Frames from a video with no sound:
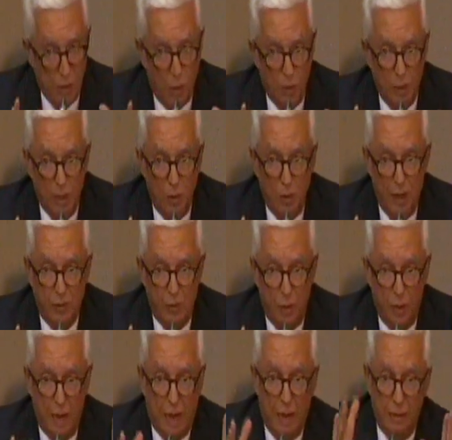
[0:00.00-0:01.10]
gobierno
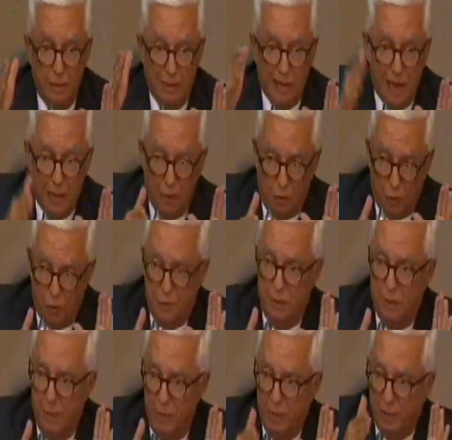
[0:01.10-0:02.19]
nacional Santos,
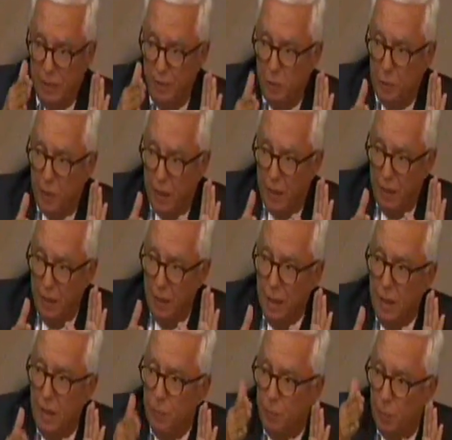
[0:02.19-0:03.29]
empecemos por ahí,
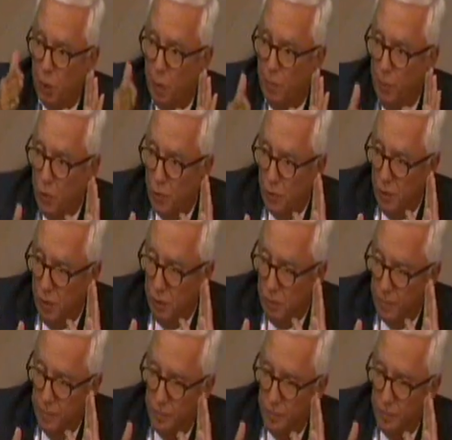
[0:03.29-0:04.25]
propuso